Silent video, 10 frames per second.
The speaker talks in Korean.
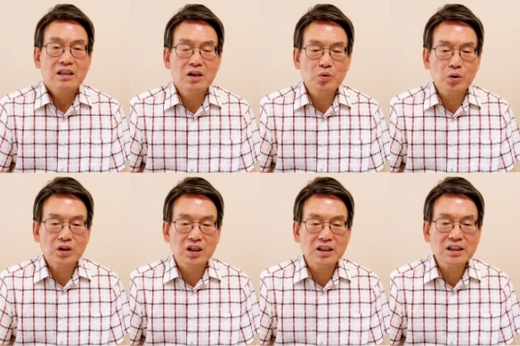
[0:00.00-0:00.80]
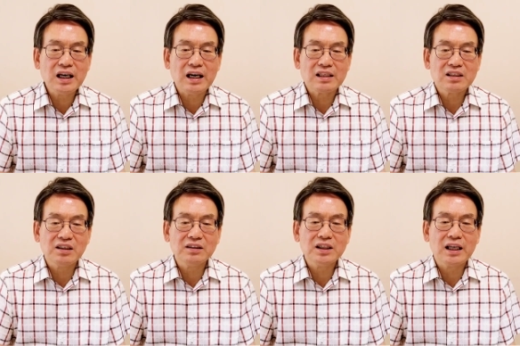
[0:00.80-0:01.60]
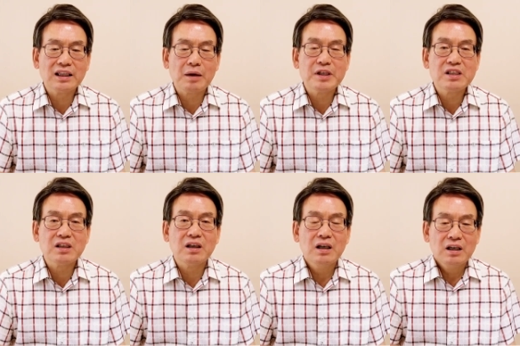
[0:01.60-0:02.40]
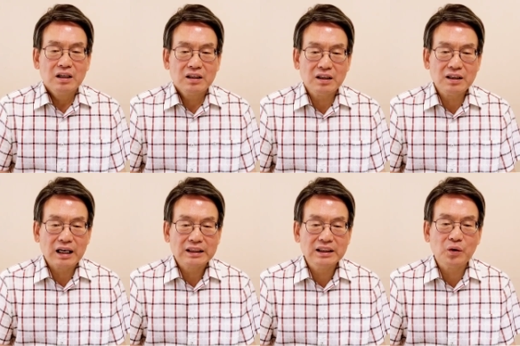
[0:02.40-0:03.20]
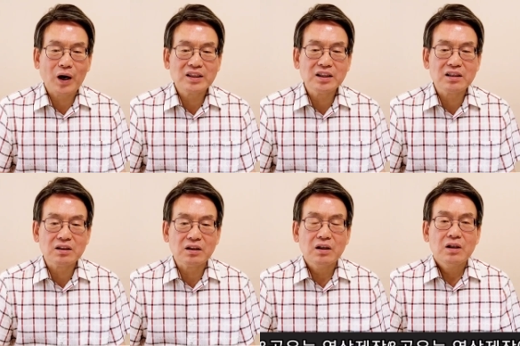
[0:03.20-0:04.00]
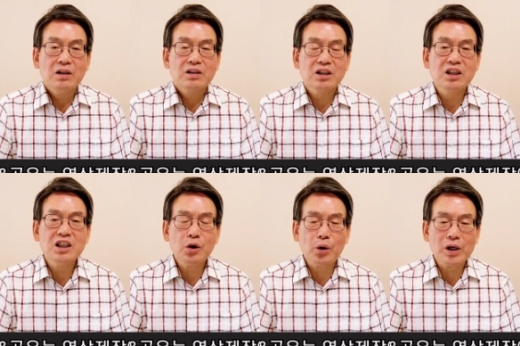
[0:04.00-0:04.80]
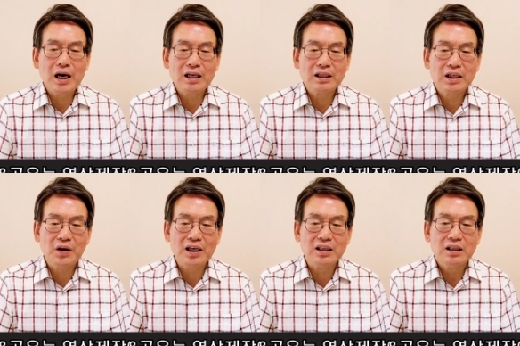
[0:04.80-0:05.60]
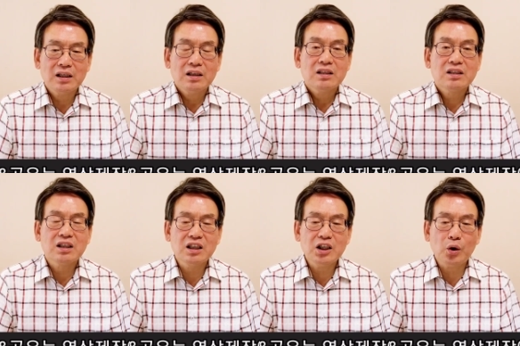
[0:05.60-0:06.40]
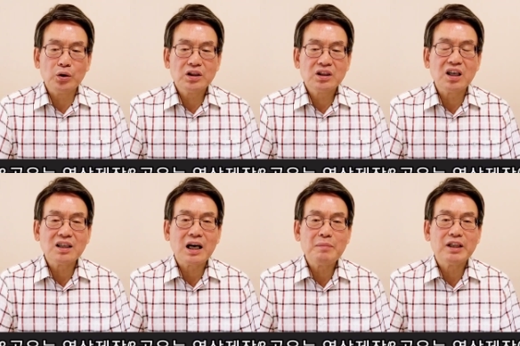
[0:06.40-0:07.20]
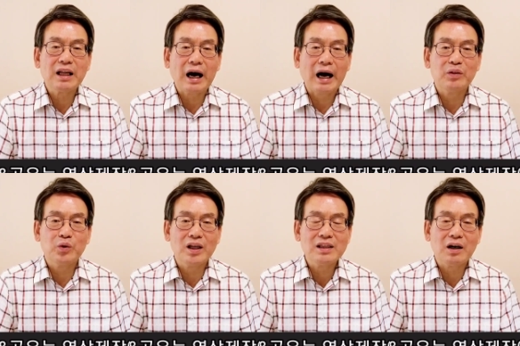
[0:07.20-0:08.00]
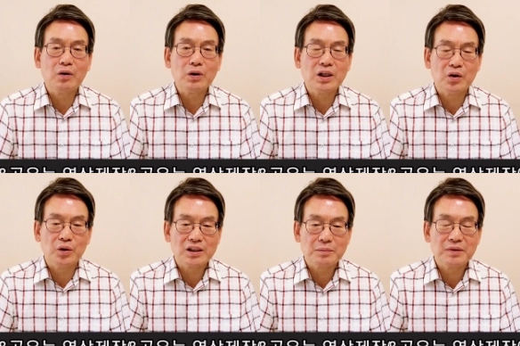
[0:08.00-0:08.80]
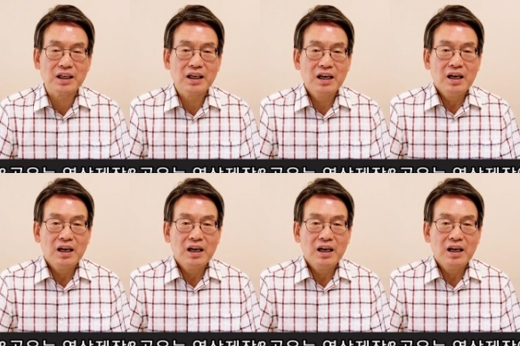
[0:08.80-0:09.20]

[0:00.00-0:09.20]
결국 정리가 승리한다면서 그러나 그 과정에서 정의로워야 할 기관이 정의로운 척하면 안 된다고 경고했습니다.